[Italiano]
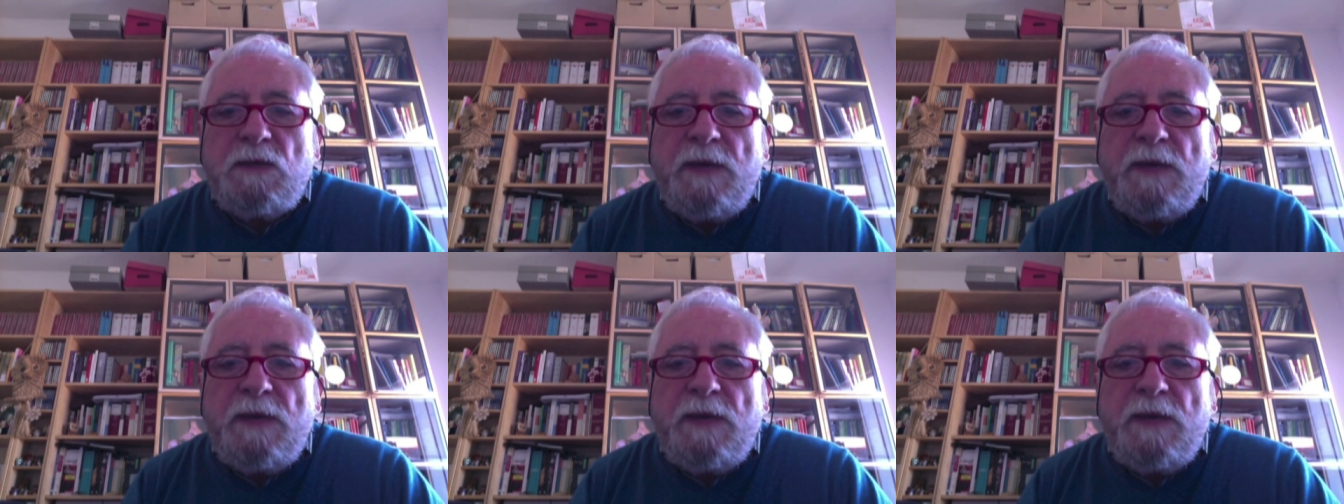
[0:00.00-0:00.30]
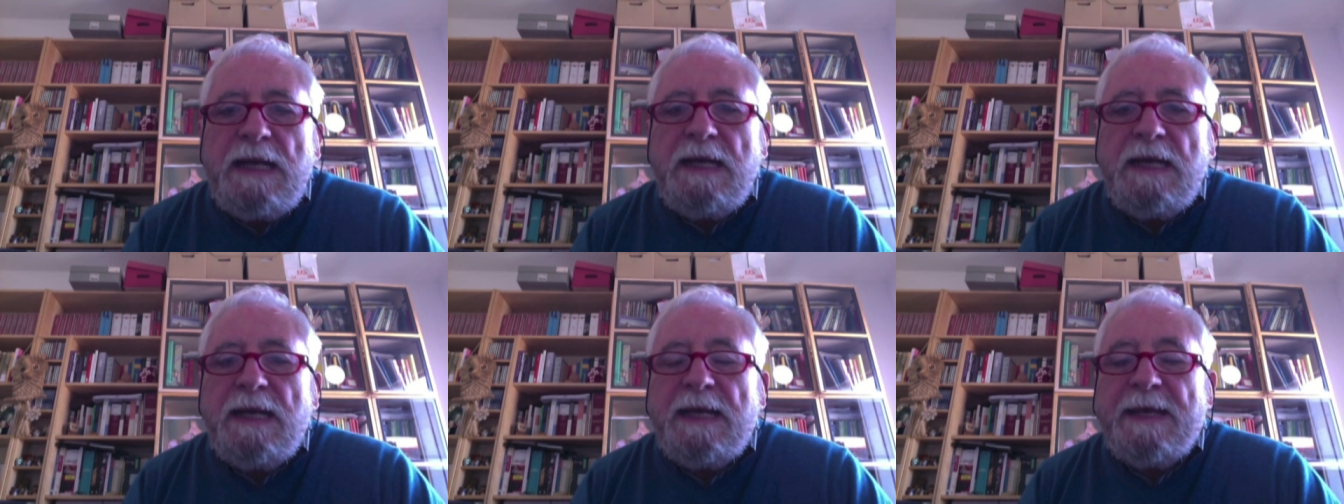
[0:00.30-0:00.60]

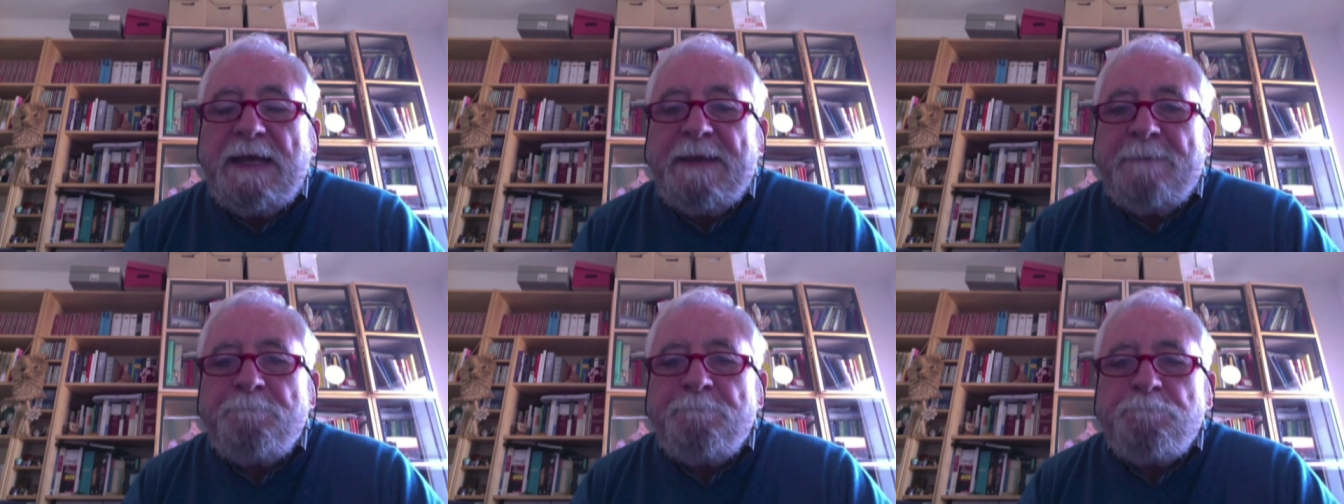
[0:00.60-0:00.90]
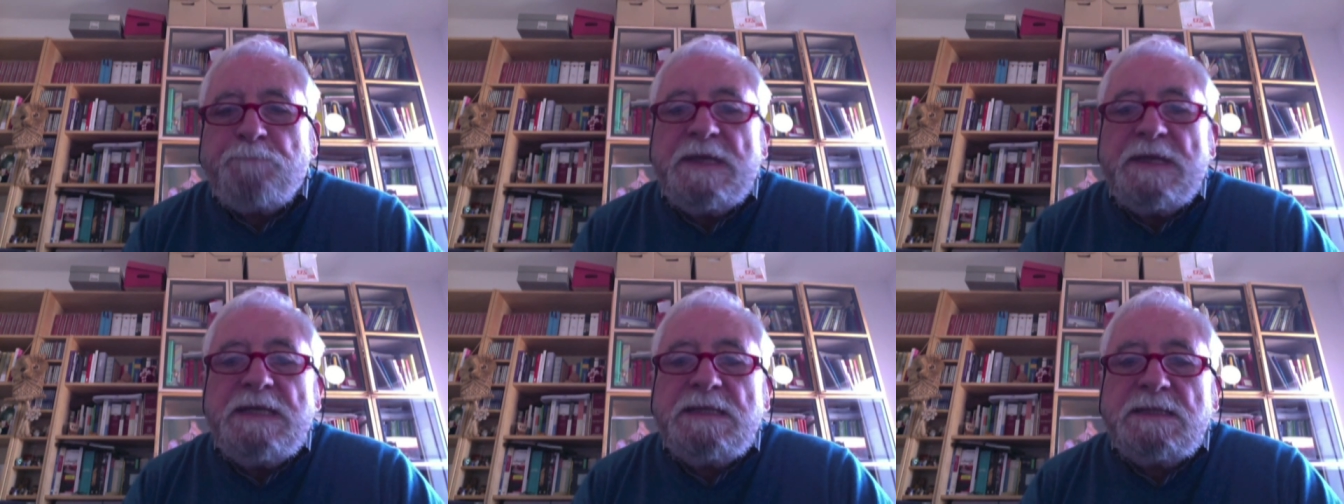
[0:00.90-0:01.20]
quelle
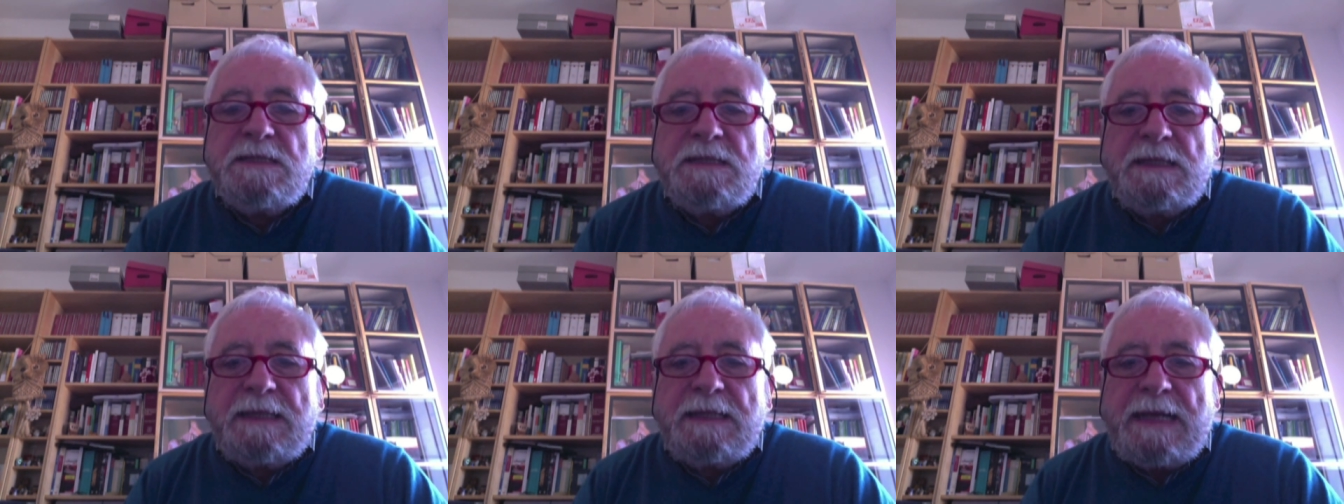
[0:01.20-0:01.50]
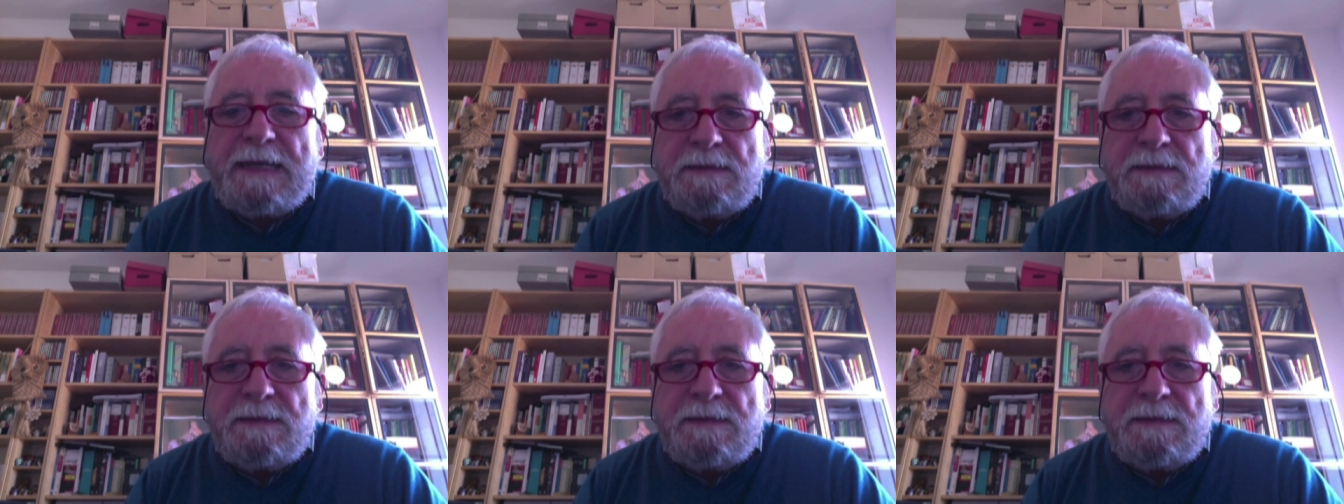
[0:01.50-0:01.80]

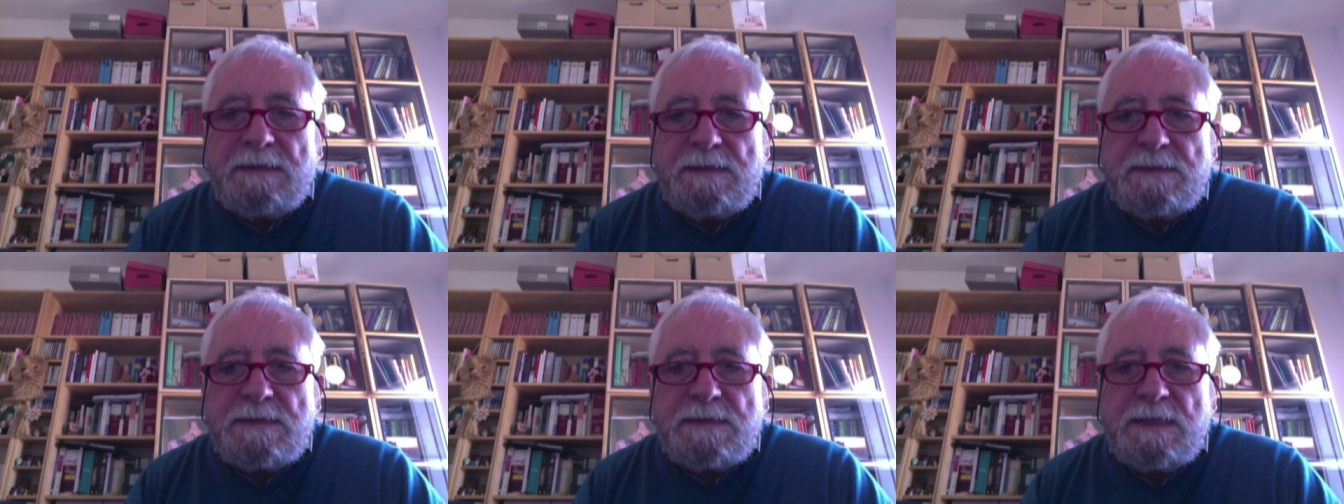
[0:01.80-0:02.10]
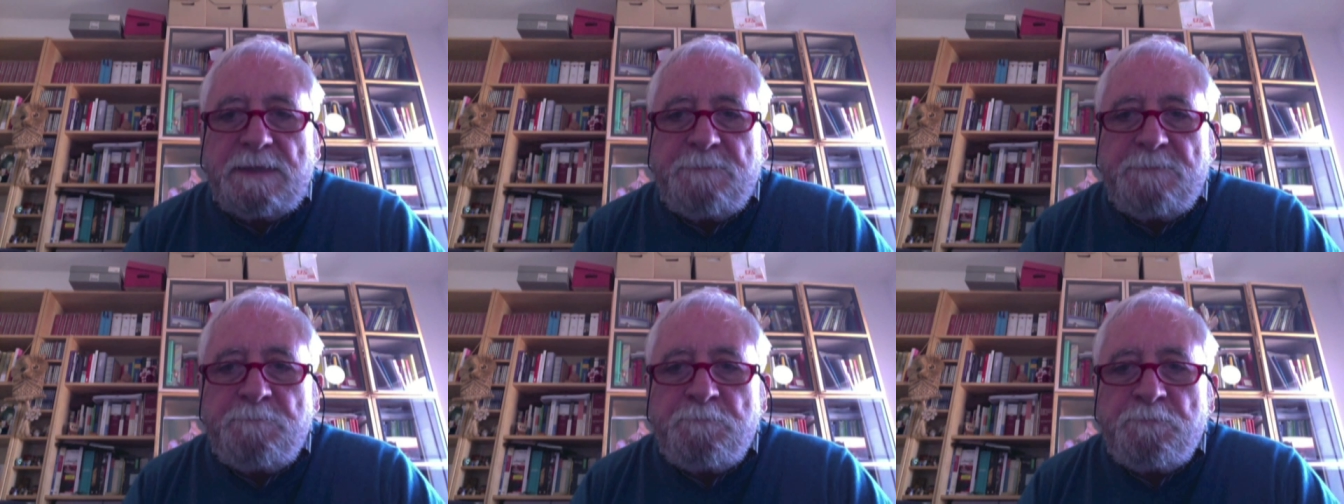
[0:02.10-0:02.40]
istanze